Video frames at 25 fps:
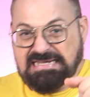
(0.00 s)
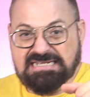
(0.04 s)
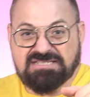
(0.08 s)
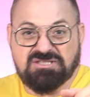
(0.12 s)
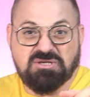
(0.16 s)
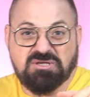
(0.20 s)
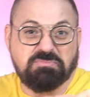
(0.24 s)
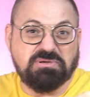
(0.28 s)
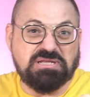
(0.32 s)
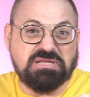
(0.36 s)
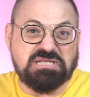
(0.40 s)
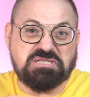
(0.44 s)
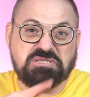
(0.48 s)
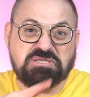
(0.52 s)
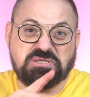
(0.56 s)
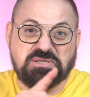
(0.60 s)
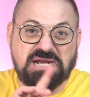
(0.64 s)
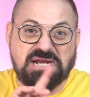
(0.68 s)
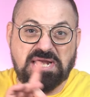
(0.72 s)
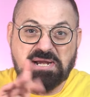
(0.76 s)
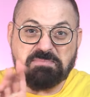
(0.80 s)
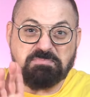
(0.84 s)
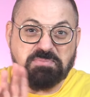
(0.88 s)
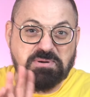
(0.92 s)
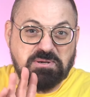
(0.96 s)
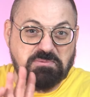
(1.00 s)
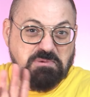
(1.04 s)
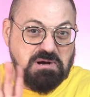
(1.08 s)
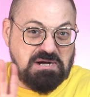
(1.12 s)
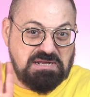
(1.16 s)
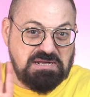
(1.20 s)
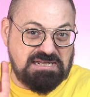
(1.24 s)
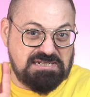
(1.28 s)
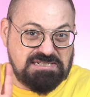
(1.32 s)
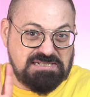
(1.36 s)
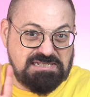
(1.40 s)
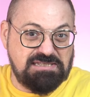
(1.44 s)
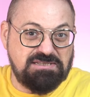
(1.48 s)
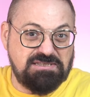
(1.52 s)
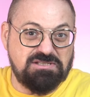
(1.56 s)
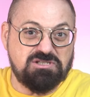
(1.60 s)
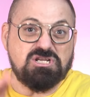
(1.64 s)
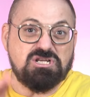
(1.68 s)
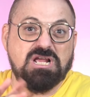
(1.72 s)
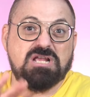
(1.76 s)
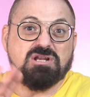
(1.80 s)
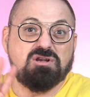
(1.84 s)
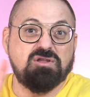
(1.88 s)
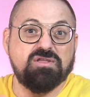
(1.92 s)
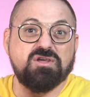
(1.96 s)
Esto puede chorrear por cualquier sitio, o
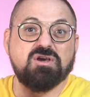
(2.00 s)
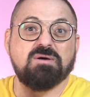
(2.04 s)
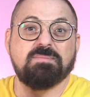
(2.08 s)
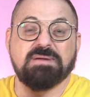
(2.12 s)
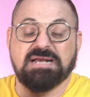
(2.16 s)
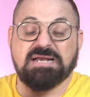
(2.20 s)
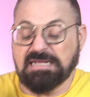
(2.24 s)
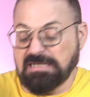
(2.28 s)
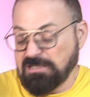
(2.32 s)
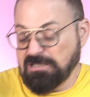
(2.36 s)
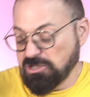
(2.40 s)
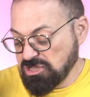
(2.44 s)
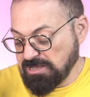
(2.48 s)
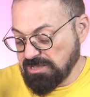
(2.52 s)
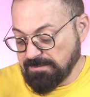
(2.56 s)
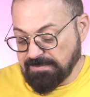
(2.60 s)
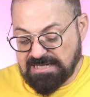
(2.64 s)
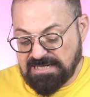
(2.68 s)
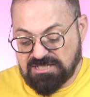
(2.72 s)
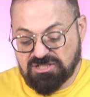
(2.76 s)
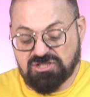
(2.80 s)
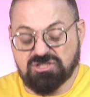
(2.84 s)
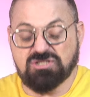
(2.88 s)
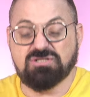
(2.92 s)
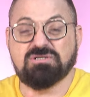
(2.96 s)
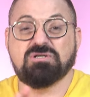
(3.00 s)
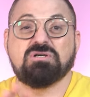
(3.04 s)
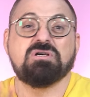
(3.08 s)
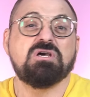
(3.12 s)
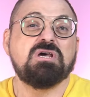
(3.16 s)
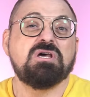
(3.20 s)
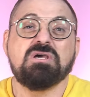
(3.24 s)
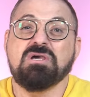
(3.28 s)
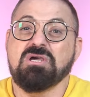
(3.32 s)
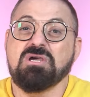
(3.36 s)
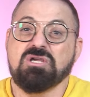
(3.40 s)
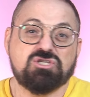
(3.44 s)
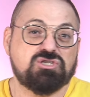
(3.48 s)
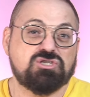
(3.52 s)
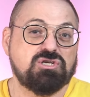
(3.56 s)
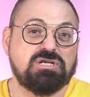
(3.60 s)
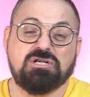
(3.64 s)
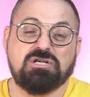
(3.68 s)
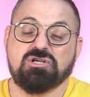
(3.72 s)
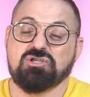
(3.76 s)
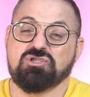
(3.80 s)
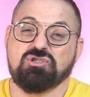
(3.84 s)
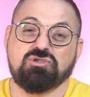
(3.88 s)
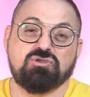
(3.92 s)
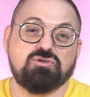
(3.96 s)
sea, lo digo para que lo sepáis. Yo no soy
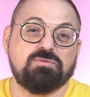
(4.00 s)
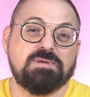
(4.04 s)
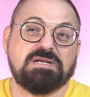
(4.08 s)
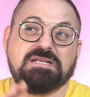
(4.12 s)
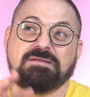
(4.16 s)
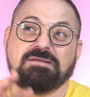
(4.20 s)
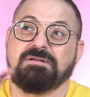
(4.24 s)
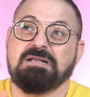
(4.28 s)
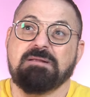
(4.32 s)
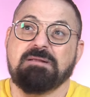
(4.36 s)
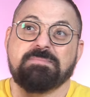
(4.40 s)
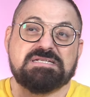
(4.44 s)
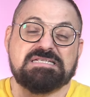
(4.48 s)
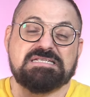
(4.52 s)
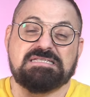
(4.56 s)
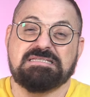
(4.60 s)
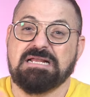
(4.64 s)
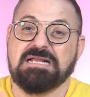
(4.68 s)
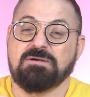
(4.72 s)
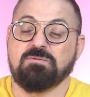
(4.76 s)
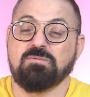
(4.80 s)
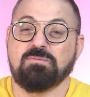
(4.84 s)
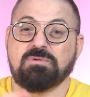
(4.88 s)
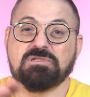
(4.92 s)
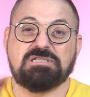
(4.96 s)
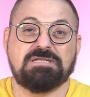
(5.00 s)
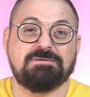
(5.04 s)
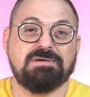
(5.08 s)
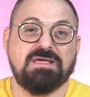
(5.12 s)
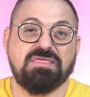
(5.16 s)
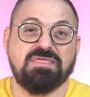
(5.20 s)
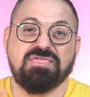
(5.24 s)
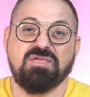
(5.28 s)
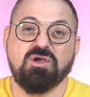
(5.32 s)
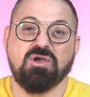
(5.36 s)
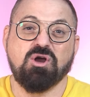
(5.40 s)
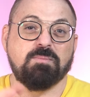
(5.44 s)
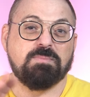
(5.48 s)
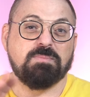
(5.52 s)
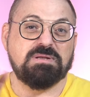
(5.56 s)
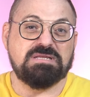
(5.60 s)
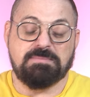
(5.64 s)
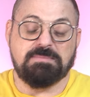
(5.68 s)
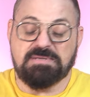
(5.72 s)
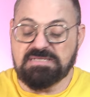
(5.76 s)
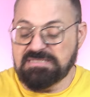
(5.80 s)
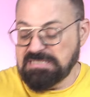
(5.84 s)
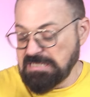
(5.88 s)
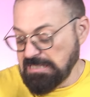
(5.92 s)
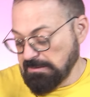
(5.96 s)
los youtubers que van a presentar un bote vacío
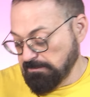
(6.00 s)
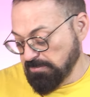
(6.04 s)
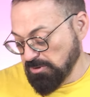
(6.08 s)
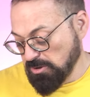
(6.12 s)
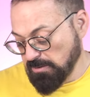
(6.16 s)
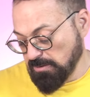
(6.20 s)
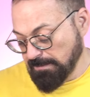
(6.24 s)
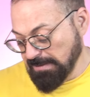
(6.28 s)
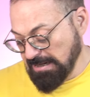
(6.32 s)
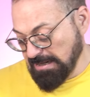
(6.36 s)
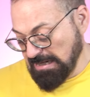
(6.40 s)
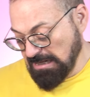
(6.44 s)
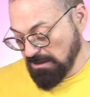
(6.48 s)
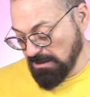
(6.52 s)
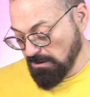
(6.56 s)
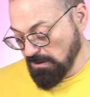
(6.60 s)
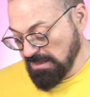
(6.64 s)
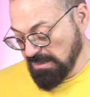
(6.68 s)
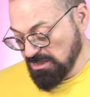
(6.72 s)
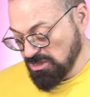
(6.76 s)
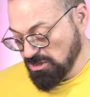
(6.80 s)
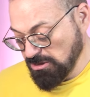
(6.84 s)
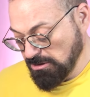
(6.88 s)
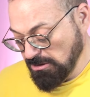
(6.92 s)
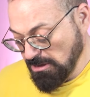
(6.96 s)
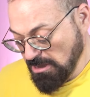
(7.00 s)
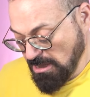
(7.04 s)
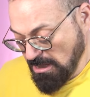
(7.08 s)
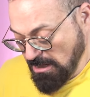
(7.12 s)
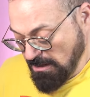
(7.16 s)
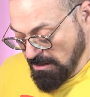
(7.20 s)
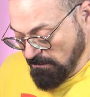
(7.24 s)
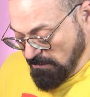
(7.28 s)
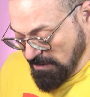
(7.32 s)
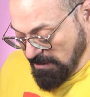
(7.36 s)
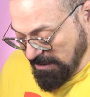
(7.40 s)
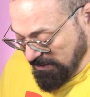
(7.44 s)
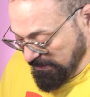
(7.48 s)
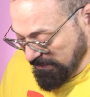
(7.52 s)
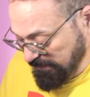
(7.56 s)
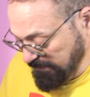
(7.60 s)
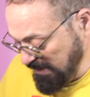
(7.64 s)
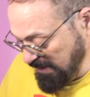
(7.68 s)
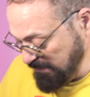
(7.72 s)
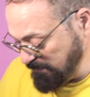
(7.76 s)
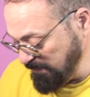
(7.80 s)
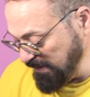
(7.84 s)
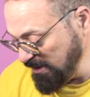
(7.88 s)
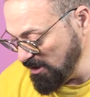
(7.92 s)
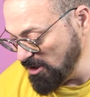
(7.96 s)
completamente limpio. Me niego a eso. Bueno,
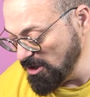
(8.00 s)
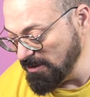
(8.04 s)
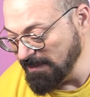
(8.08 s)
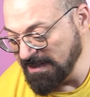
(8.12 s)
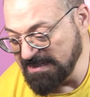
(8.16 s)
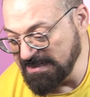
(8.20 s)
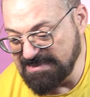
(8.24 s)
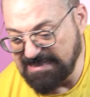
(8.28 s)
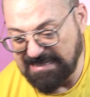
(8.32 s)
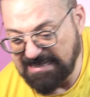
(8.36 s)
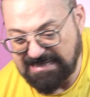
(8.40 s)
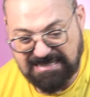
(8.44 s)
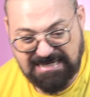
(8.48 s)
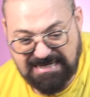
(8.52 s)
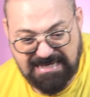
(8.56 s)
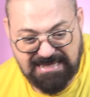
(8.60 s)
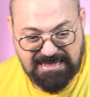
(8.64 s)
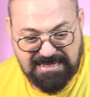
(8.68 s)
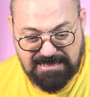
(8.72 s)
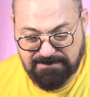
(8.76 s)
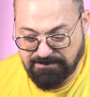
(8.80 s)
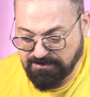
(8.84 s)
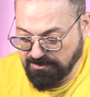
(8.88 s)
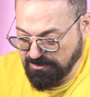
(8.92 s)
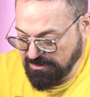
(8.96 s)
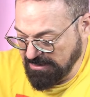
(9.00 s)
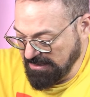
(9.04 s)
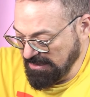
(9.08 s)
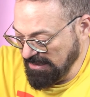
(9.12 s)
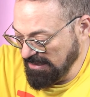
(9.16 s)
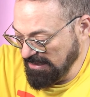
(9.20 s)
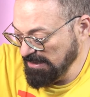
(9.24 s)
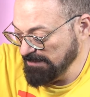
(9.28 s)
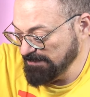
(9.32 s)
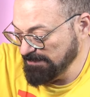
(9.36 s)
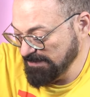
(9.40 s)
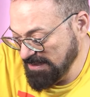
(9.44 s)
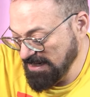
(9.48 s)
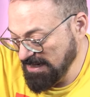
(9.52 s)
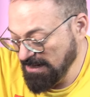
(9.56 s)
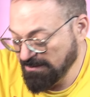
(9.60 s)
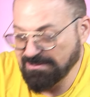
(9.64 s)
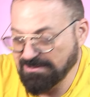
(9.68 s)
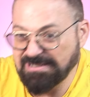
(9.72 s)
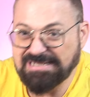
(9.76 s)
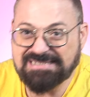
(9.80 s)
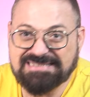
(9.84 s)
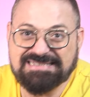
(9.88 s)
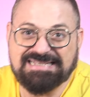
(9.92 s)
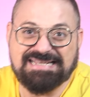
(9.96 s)
espero no manchar nada porque,
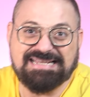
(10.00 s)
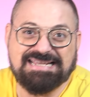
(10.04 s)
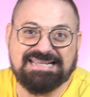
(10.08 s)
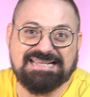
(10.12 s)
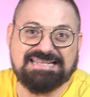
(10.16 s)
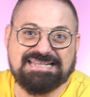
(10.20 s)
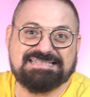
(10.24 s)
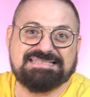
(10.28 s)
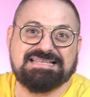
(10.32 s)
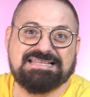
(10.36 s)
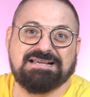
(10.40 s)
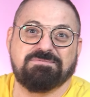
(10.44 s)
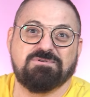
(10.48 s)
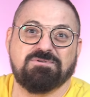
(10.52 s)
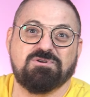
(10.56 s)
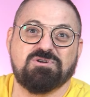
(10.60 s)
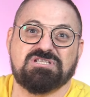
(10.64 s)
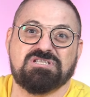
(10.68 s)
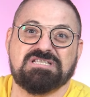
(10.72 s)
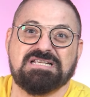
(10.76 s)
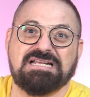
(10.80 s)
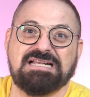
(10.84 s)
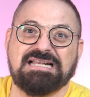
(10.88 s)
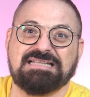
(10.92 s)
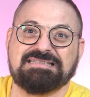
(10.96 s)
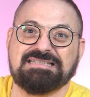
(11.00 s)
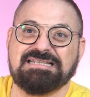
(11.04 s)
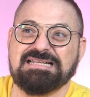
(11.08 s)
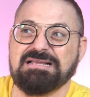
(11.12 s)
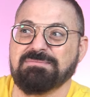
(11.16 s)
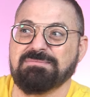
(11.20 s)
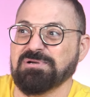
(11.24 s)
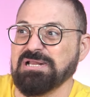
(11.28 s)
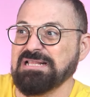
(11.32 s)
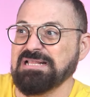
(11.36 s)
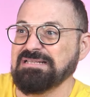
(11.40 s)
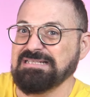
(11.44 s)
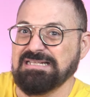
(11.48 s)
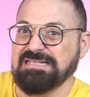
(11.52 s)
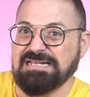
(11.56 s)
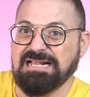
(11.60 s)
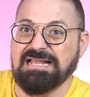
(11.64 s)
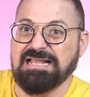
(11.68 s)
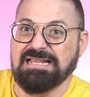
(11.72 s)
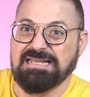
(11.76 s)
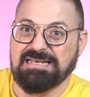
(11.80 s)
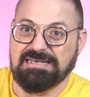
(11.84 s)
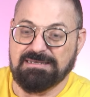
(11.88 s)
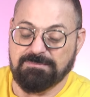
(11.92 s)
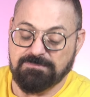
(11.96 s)
claro, es que esta bolsa la tenía por ahí
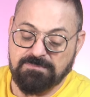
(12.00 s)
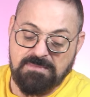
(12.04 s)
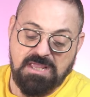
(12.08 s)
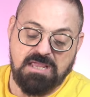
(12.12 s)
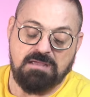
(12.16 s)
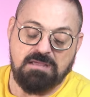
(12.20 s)
tirada él.